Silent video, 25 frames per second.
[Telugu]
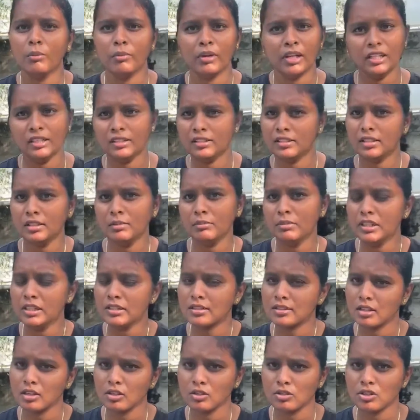మళ్ళీ త్రీ
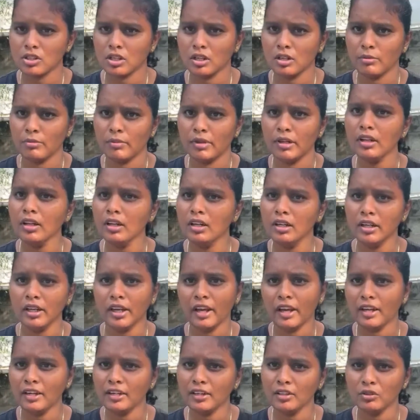మీల్స్కే వచ్చాను అనమాట అంటే
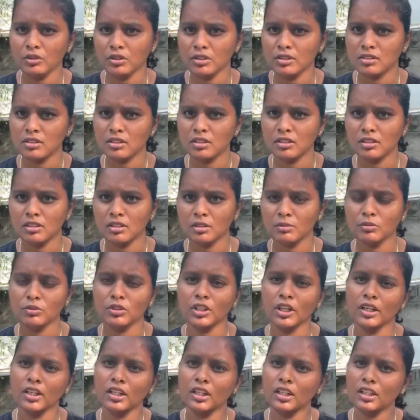ఎయిట్ అవర్స్ తిండము
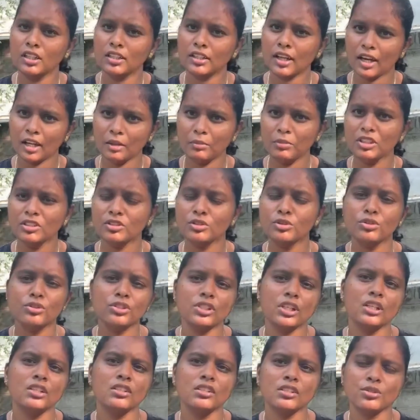దాన్ని టైమింగ్స్ కూడా
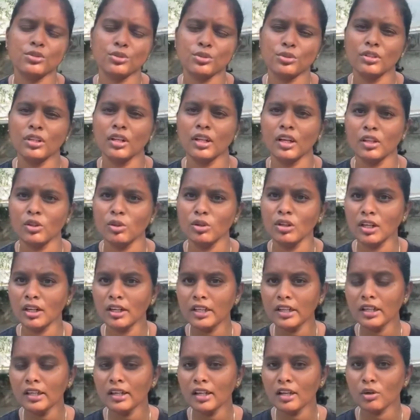చేంజ్ చేసుకుంటున్నాను
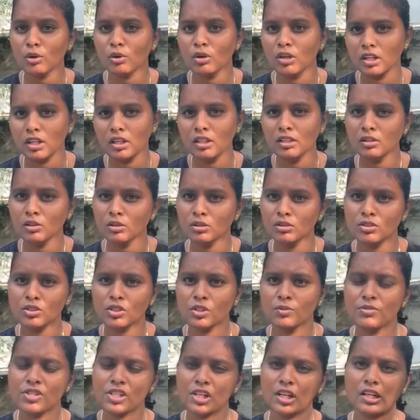ఎందుకంటే నా రొటీన్
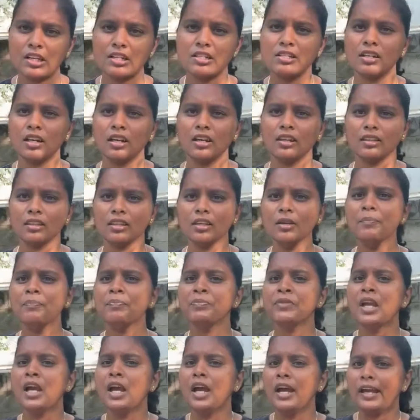కొంచెం చేంజ్ అయింది
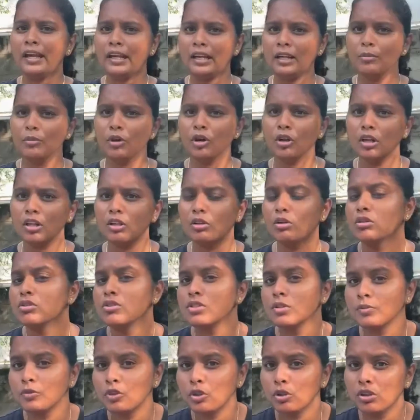ఎర్లీ మార్నింగ్
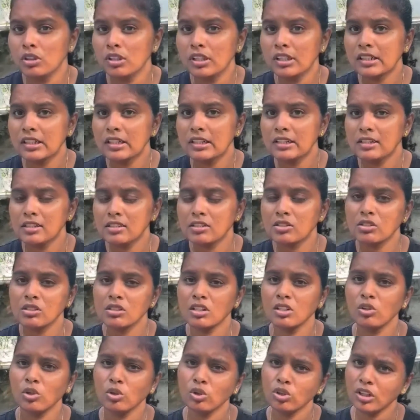కొంచెం తొందరగా
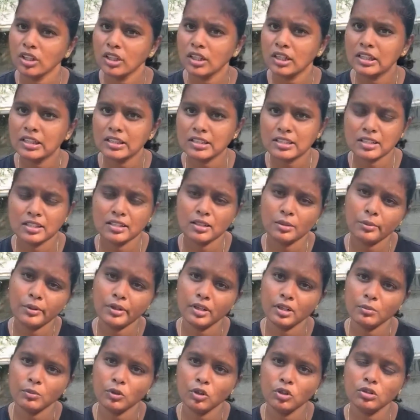లేస్తున్నాను తొందరగా
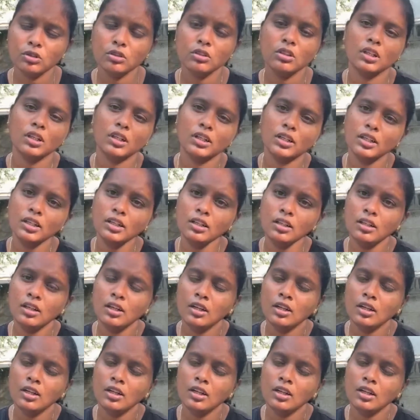లేచేటప్పుడు ఏమవుతుందంటే